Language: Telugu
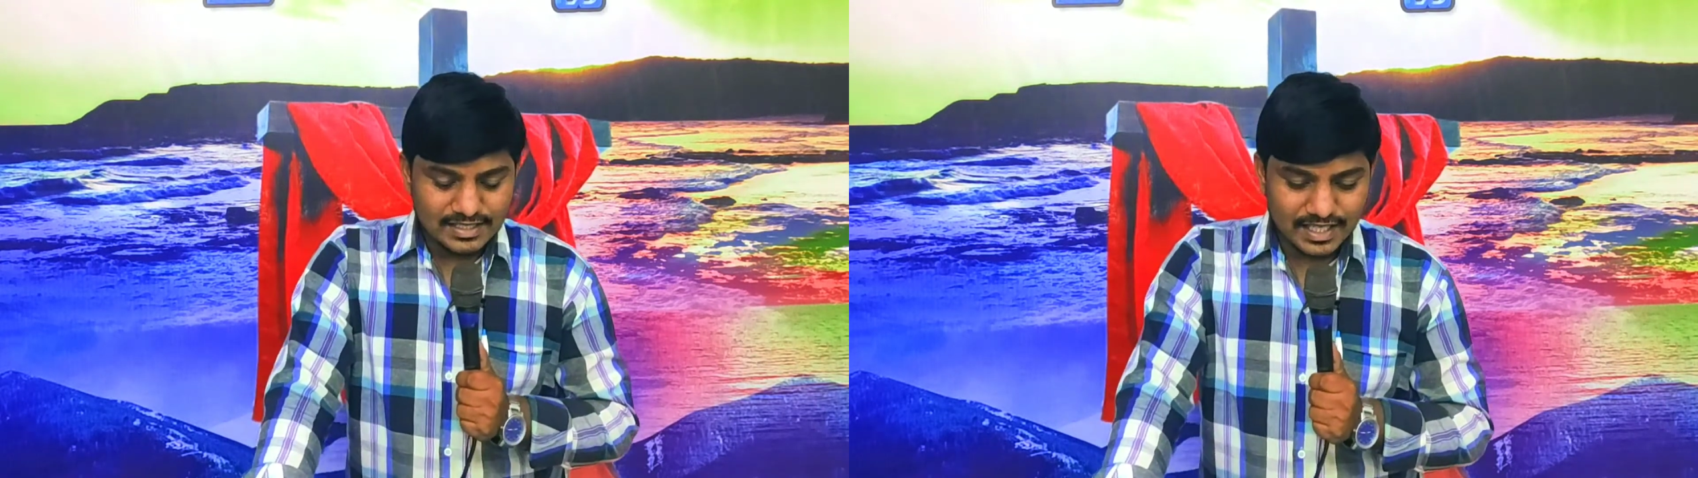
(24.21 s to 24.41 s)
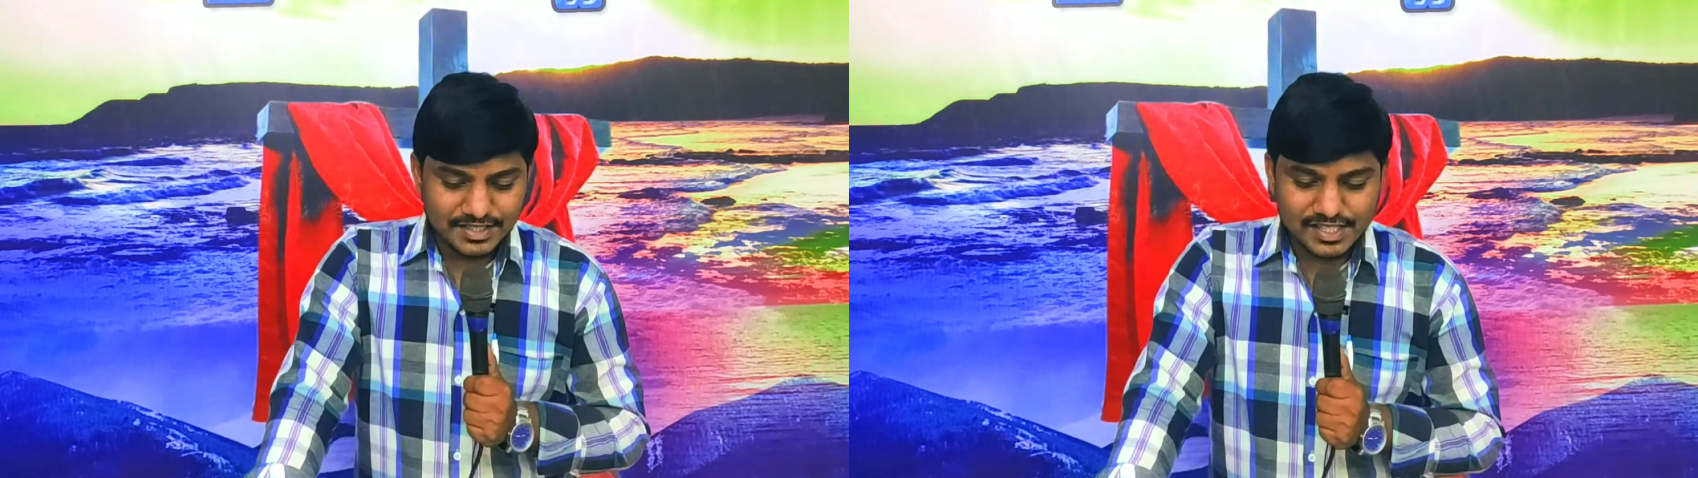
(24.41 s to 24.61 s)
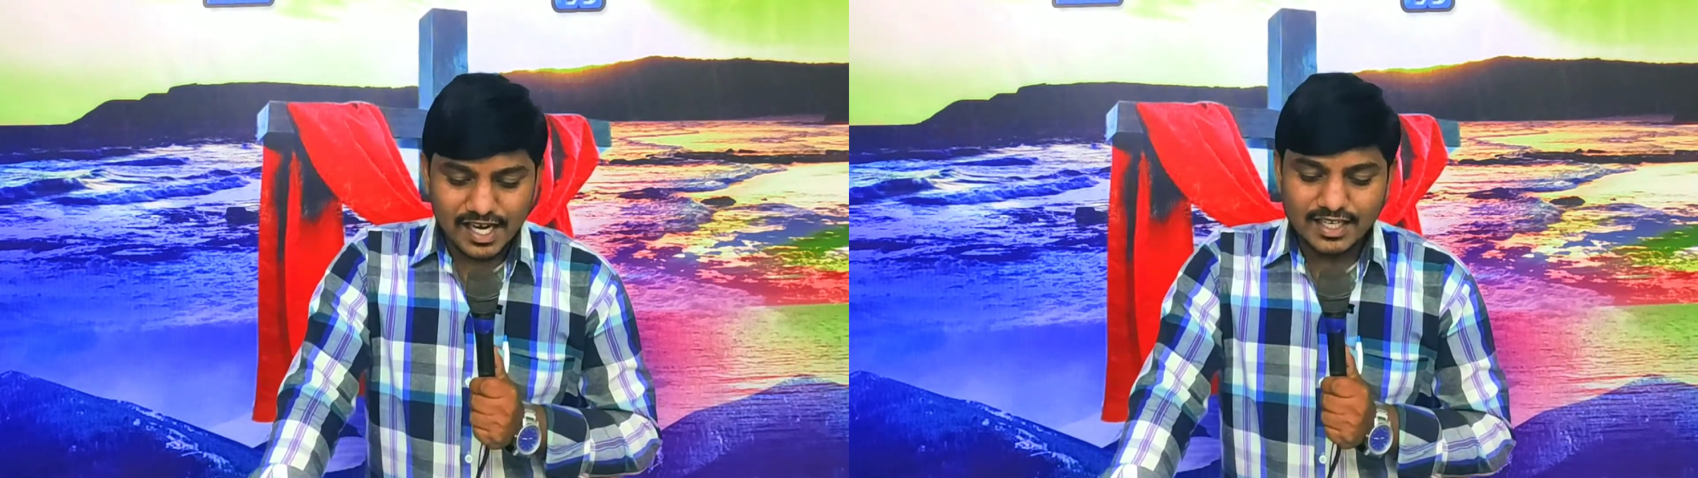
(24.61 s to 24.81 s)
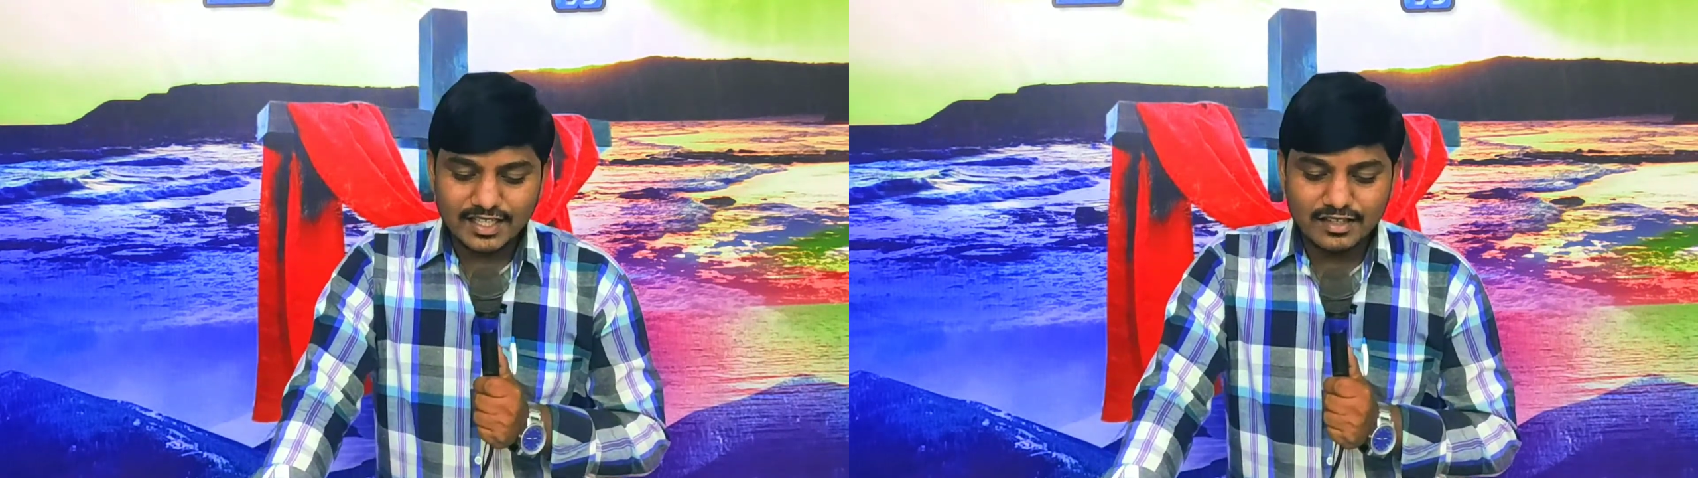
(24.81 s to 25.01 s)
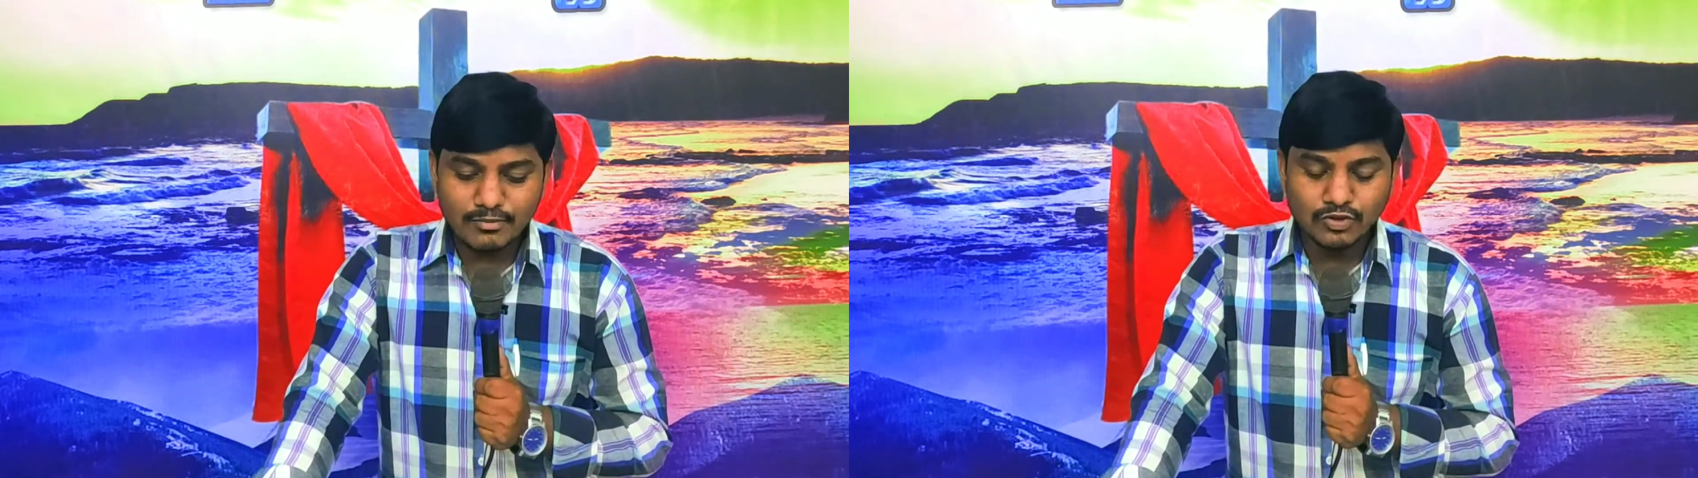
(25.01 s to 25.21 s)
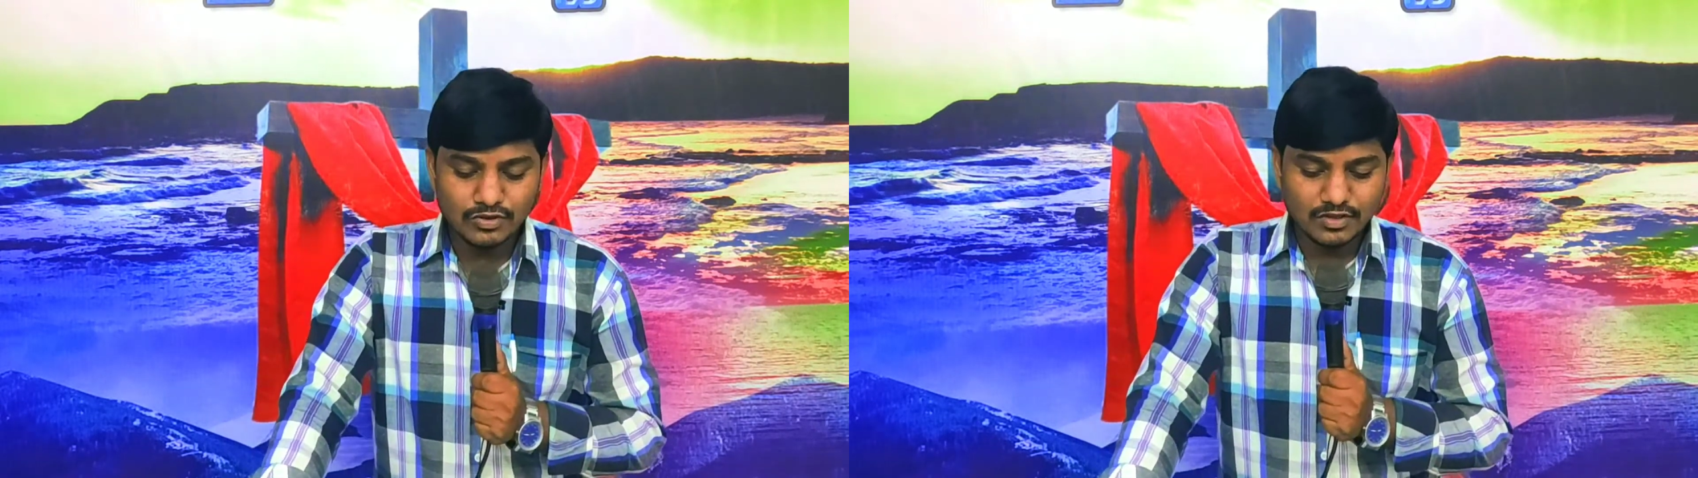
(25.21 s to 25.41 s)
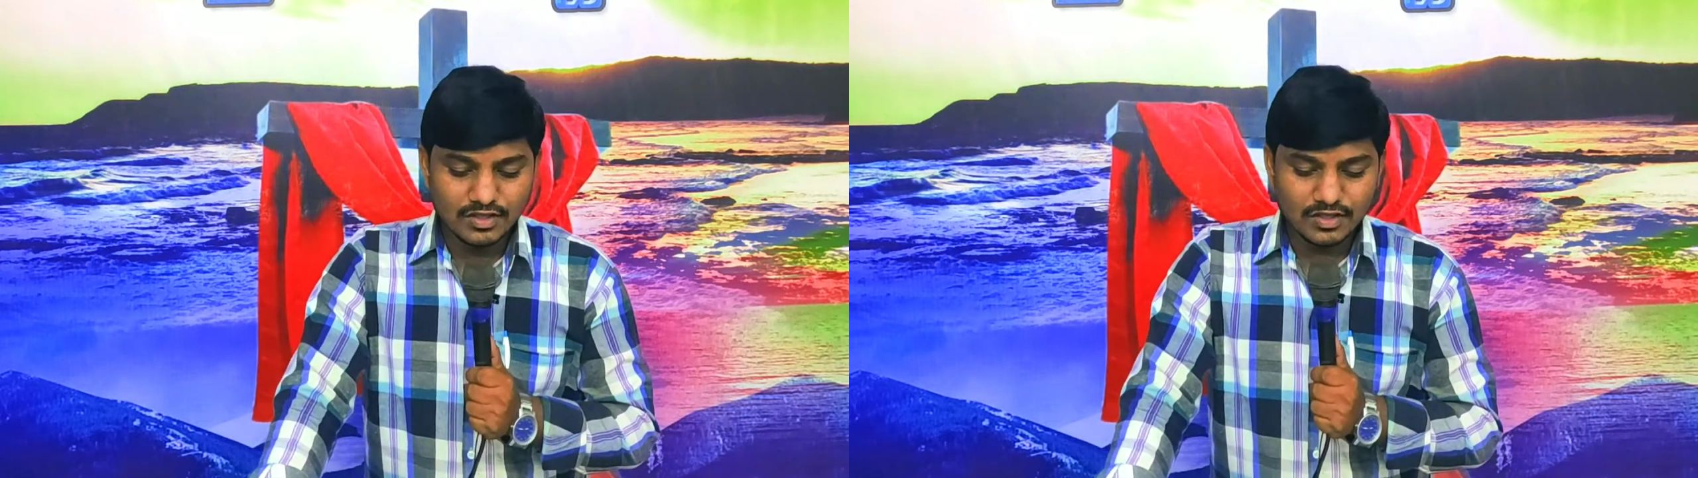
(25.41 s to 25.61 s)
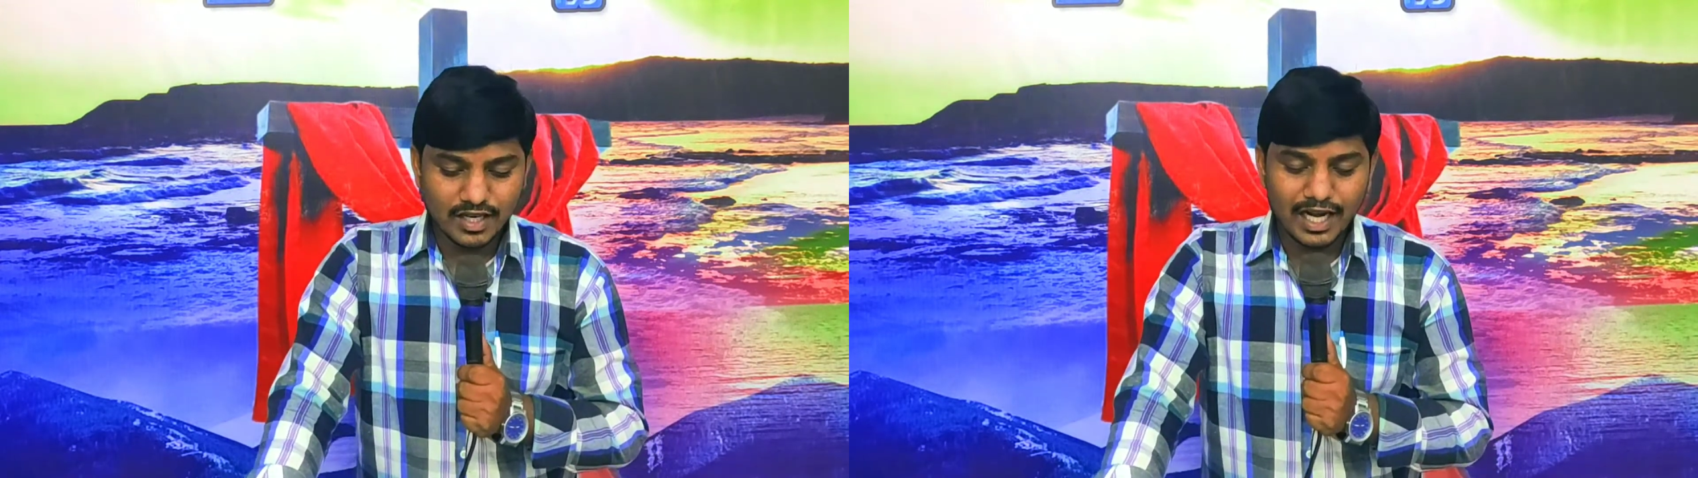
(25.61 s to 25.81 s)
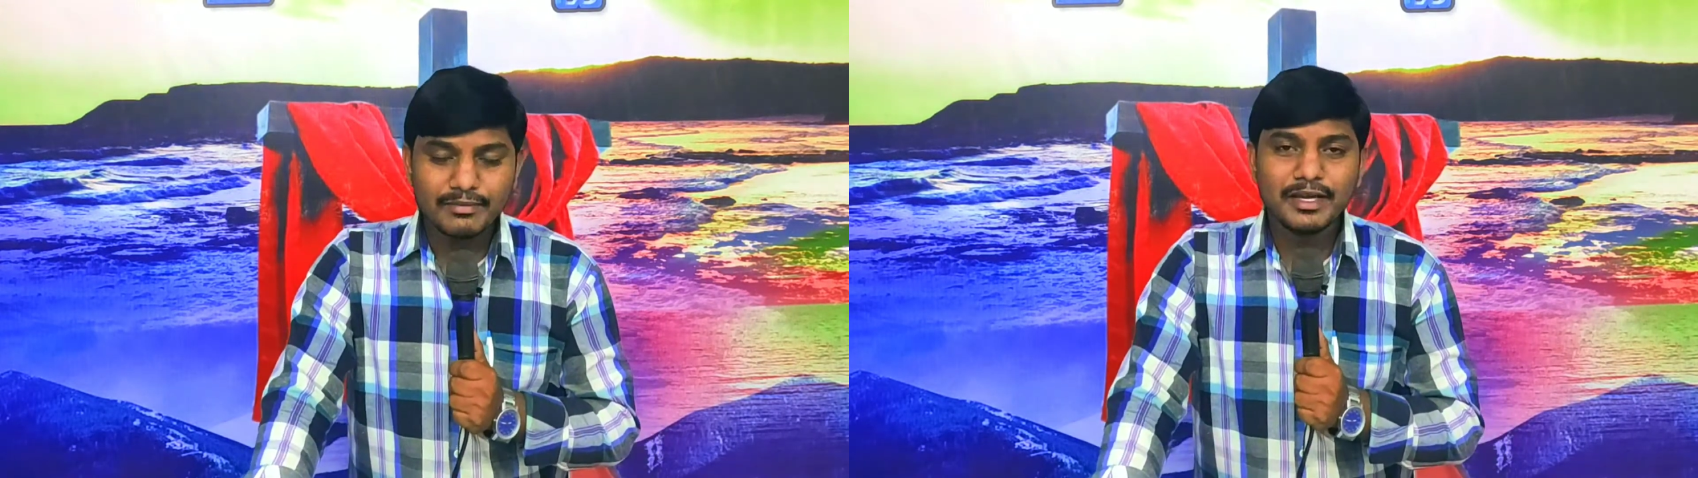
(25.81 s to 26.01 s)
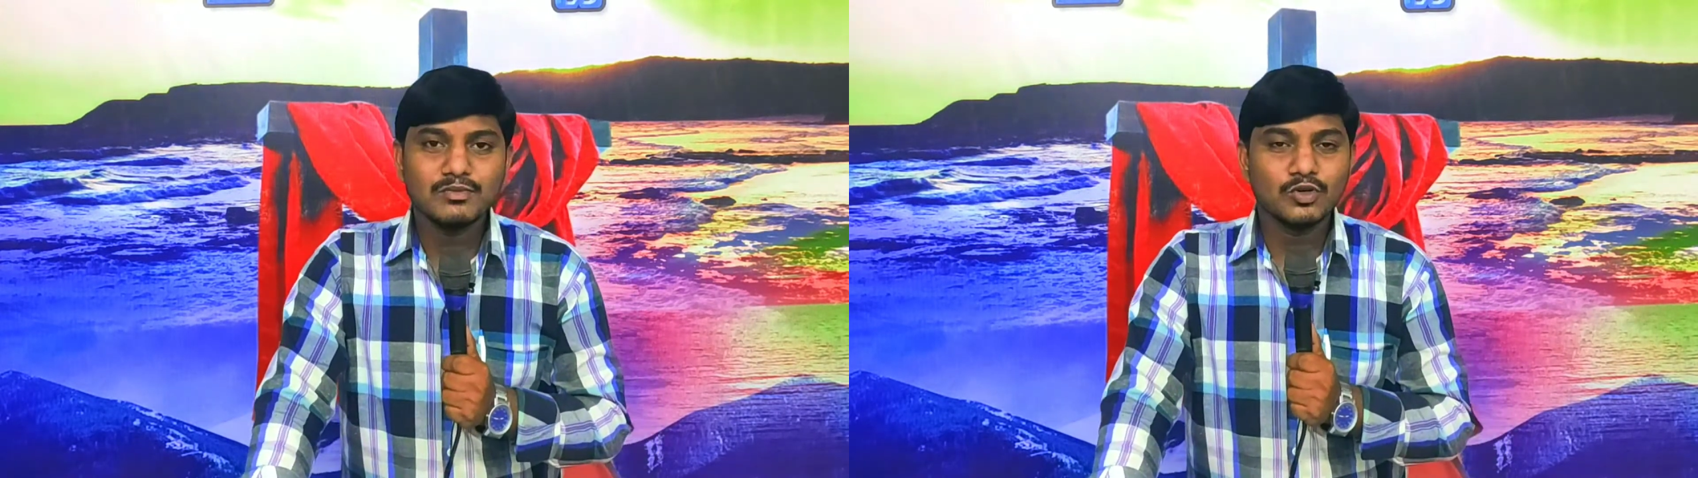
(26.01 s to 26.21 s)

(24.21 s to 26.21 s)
యశ్యా గ్రంథము నలభై